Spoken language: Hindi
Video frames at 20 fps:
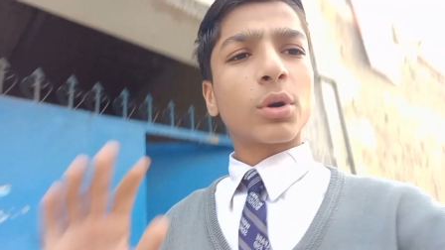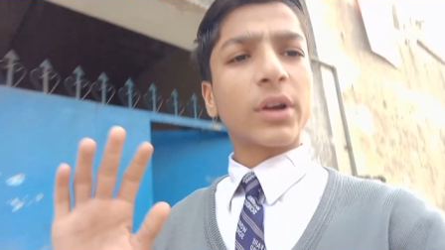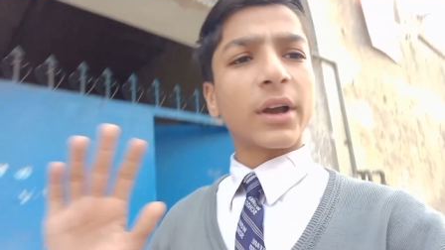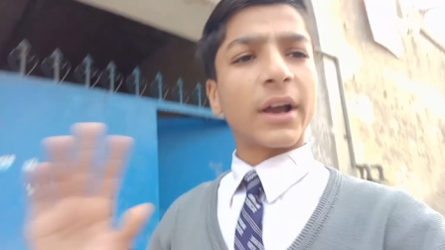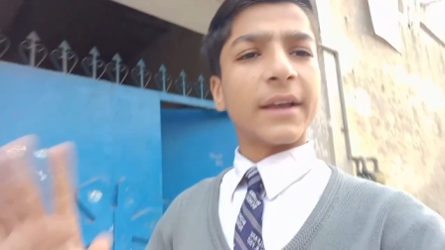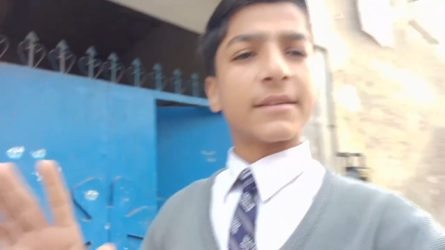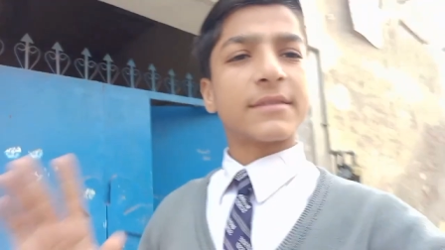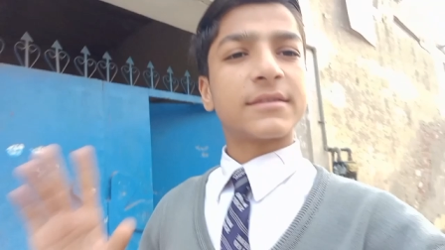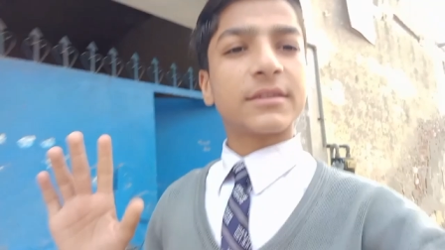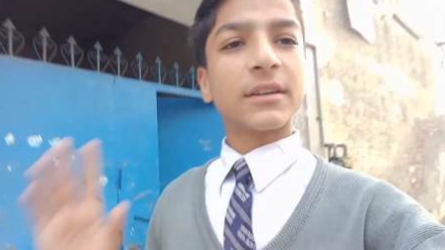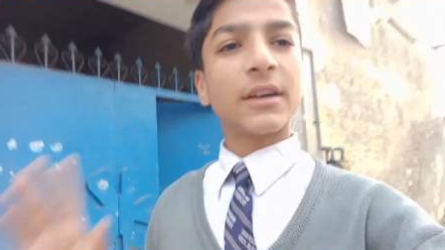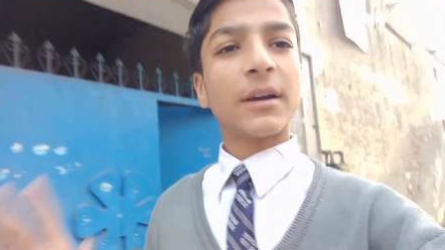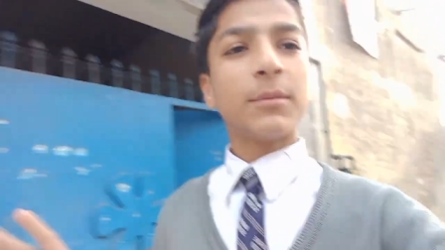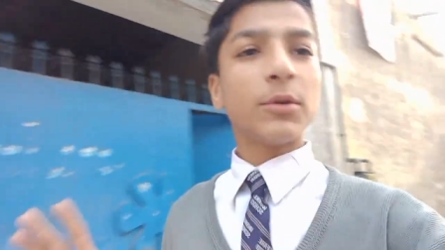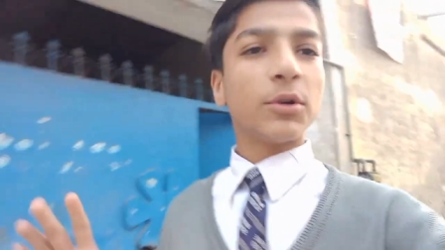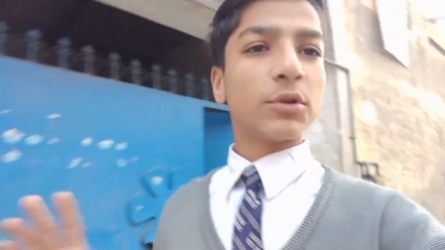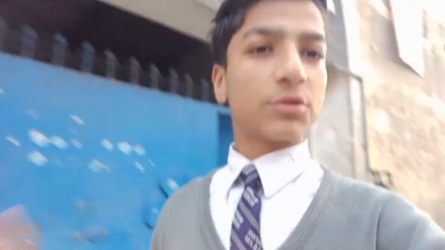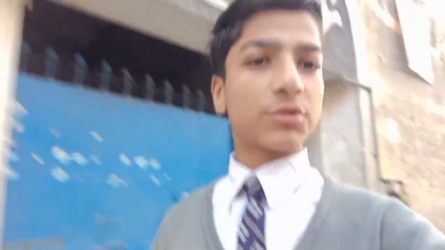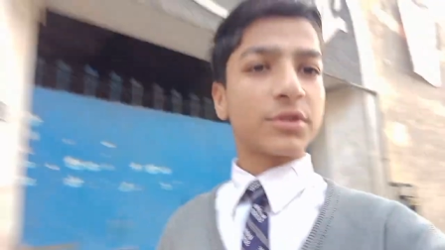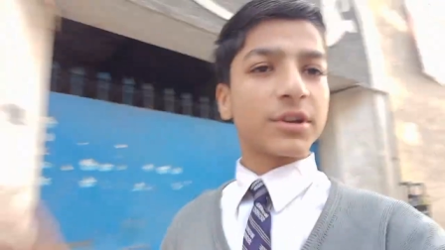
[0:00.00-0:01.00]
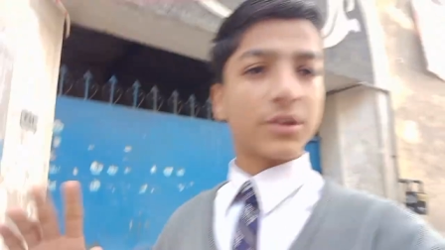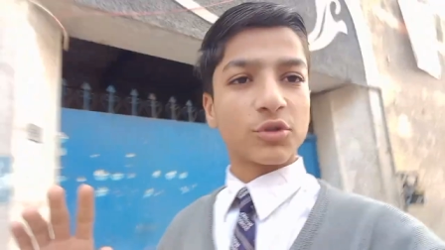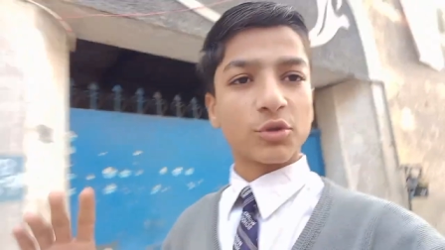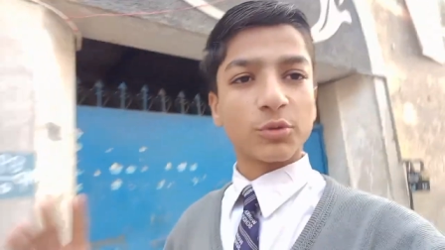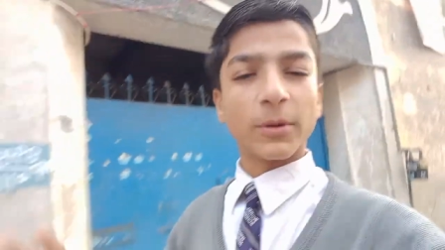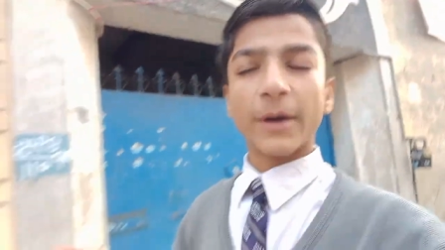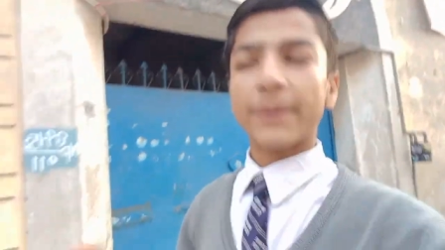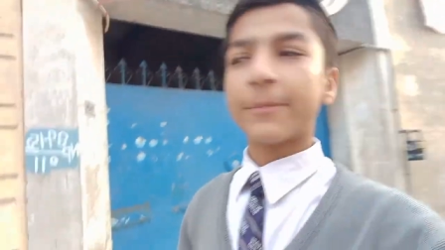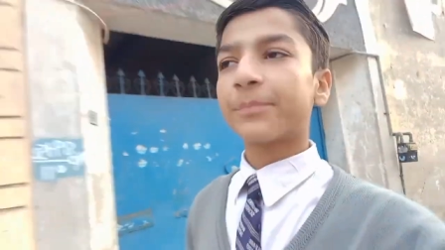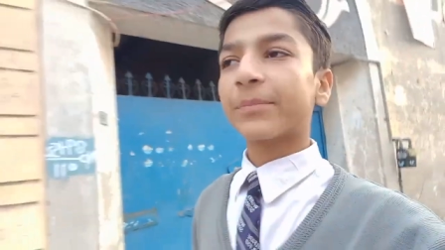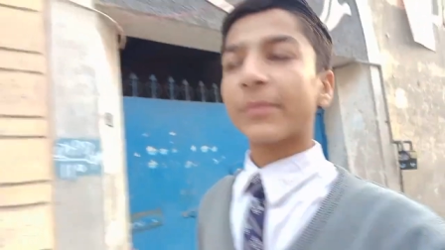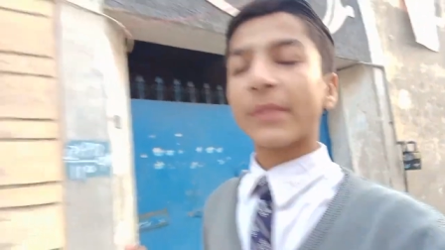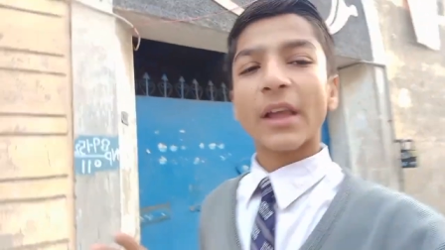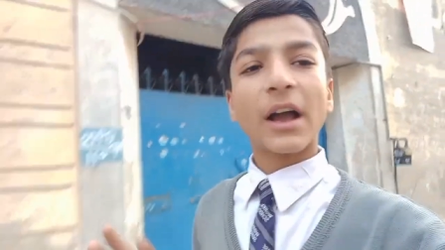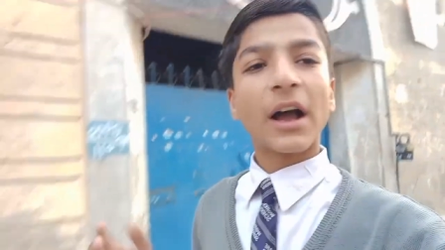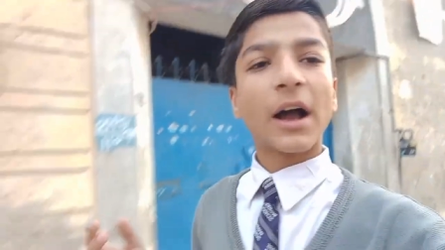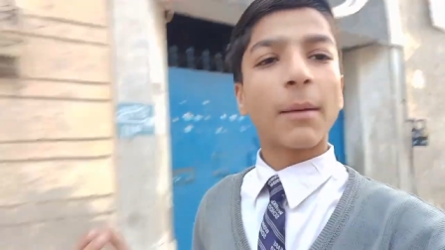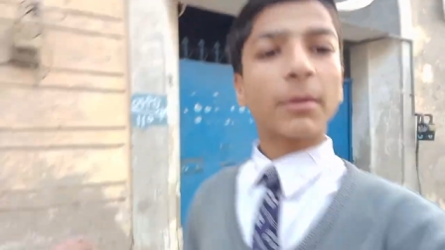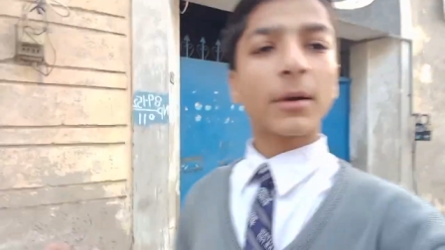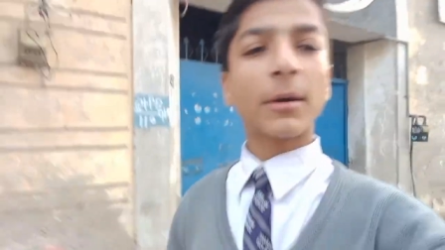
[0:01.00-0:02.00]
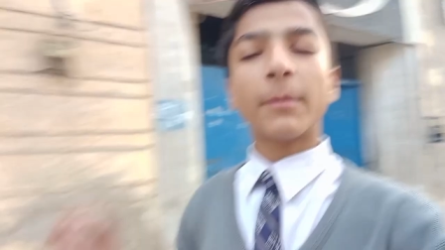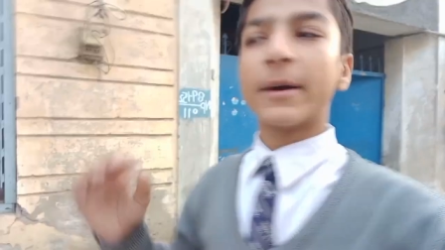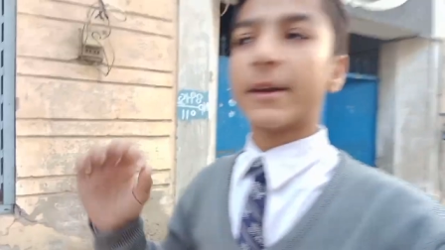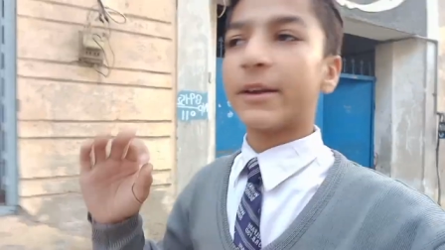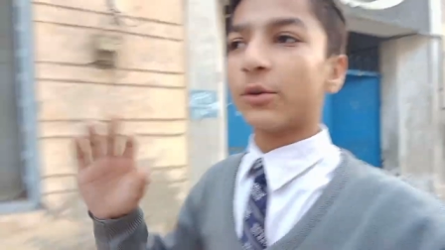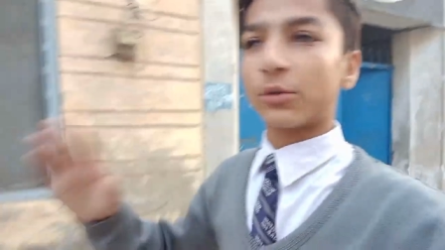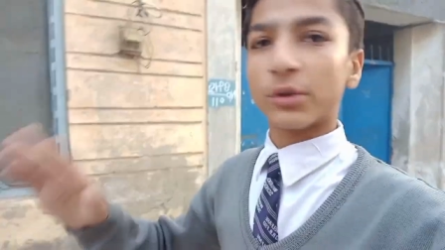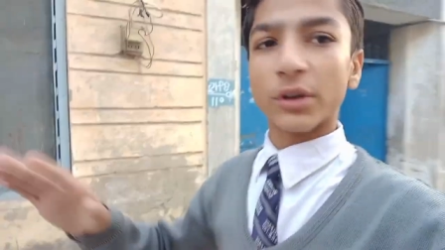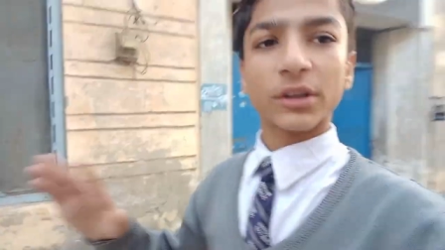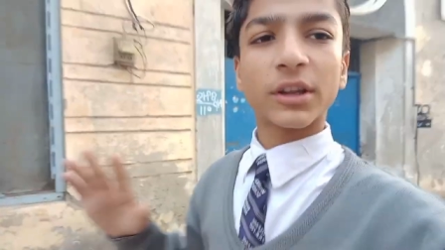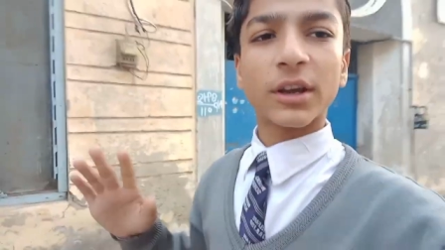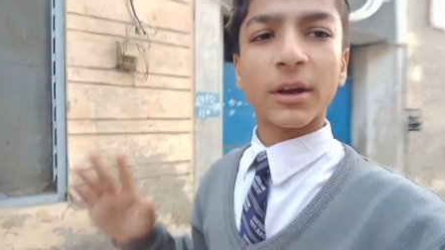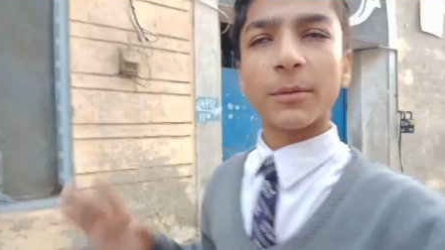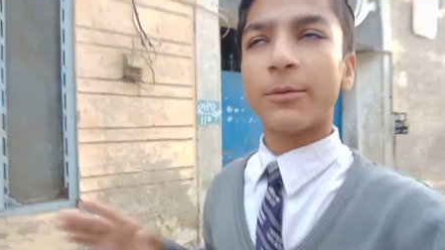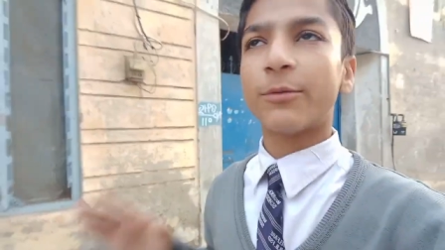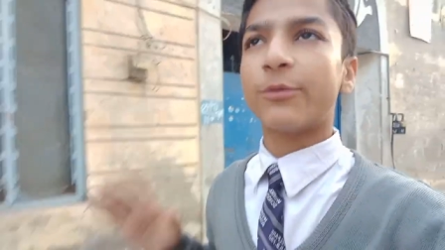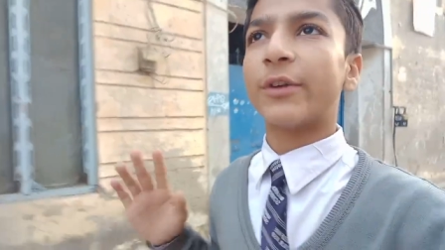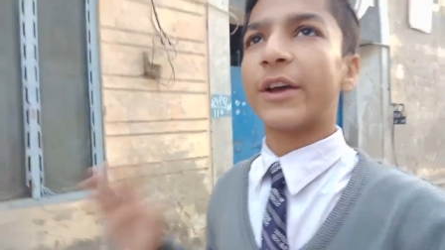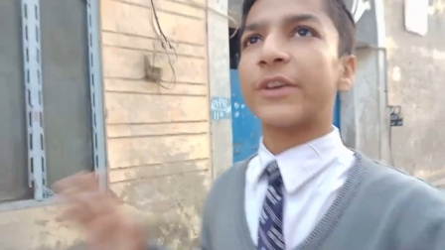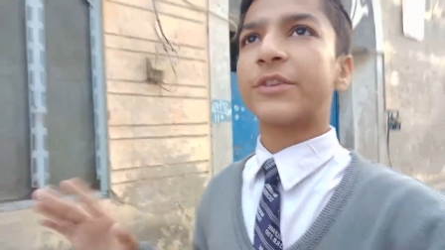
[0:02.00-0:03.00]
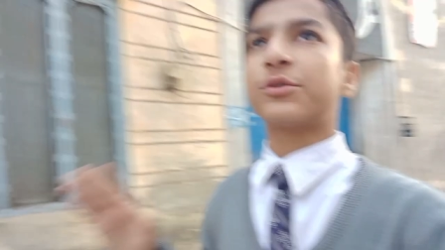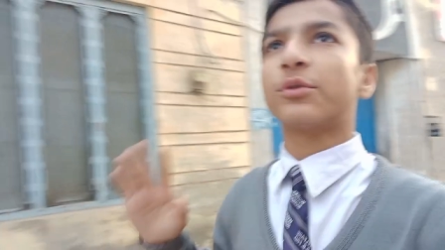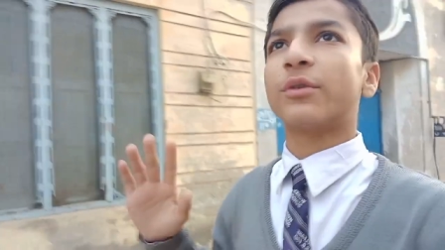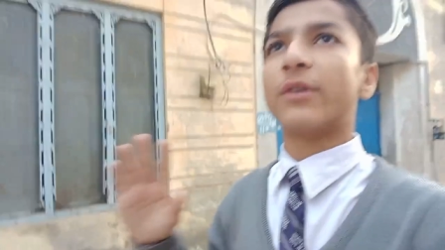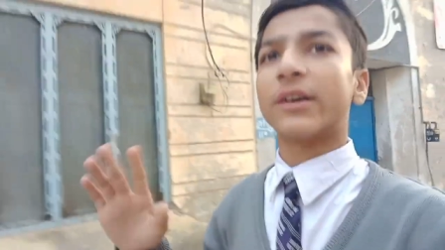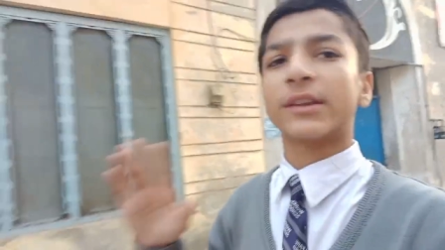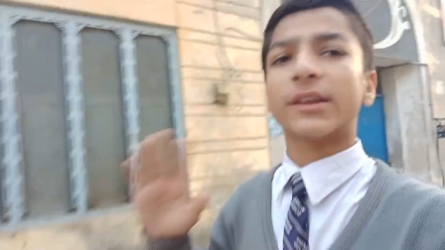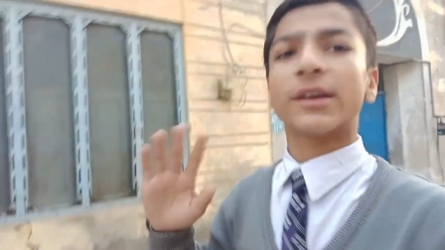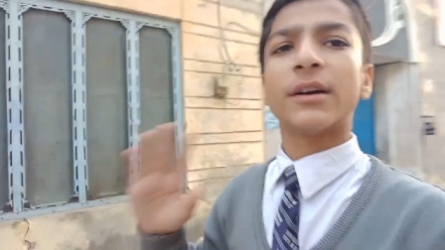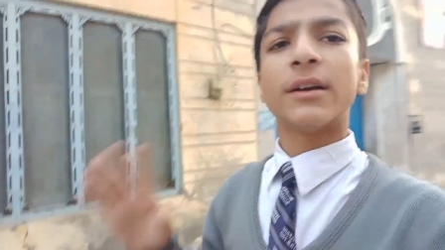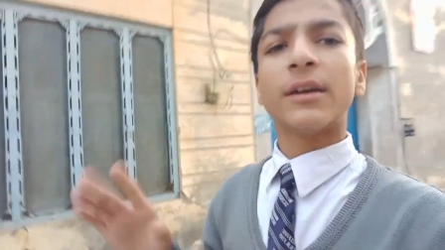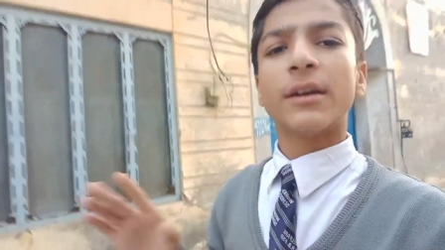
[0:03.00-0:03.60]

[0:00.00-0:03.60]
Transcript: गाइस तो, अभी हो चुके सुबह आपका भाई उठा था फ्रेश हुआ था